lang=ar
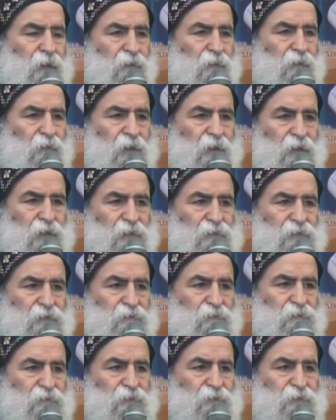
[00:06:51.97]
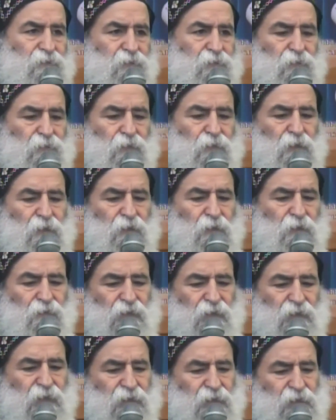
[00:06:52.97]
وعزة وسجود
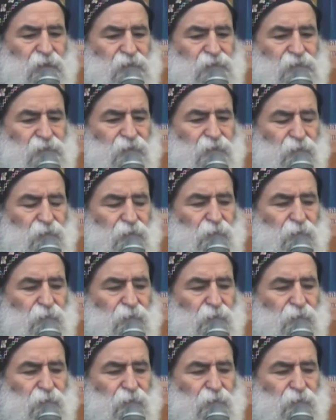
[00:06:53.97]
في كنيسته